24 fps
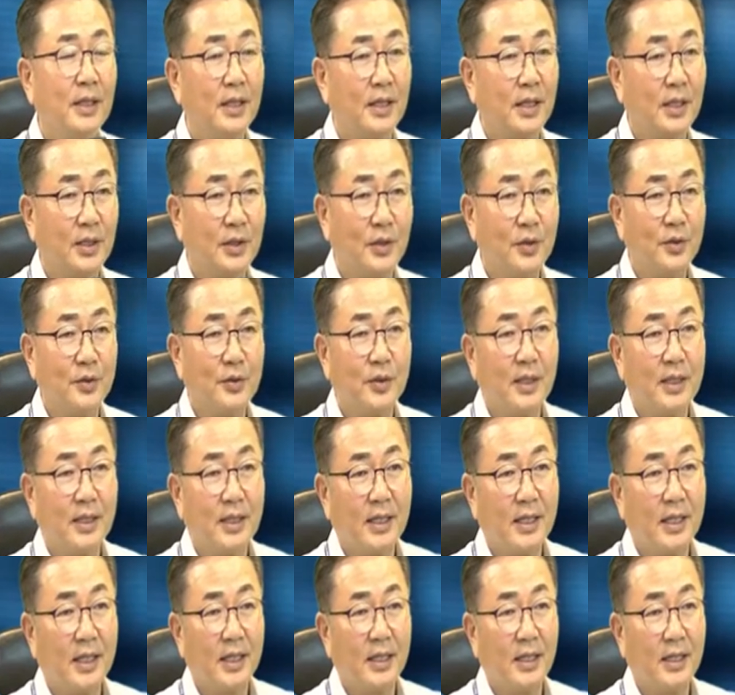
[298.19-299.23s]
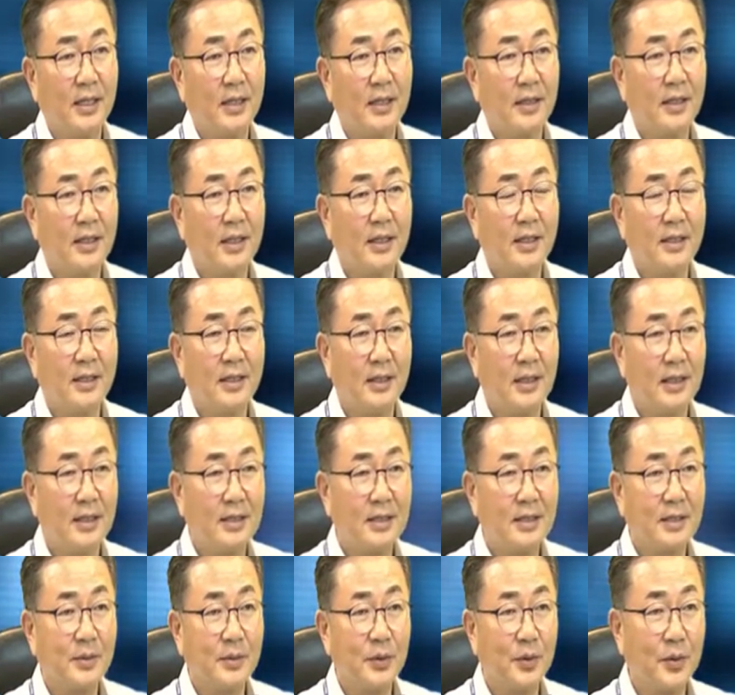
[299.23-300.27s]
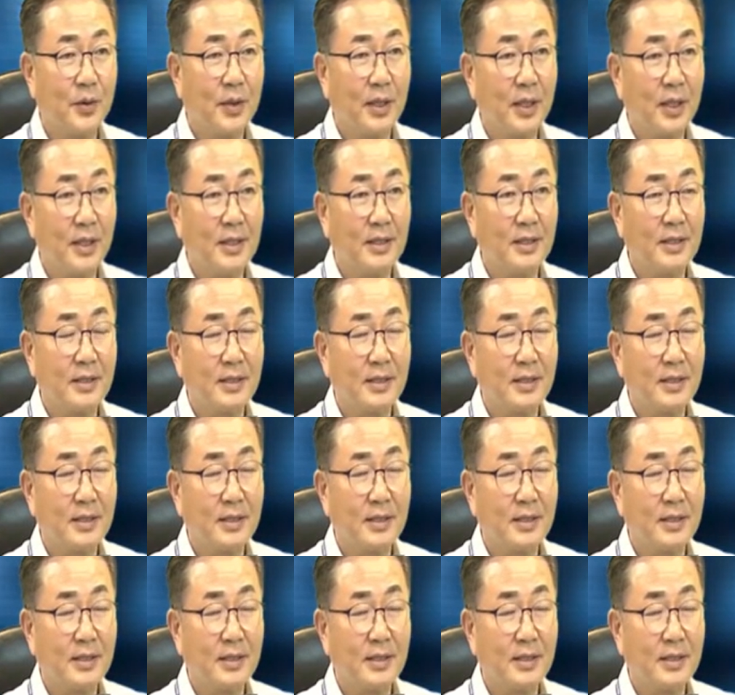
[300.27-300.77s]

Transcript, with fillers: 여유가 있게 됐는데 지금 이렇게 이제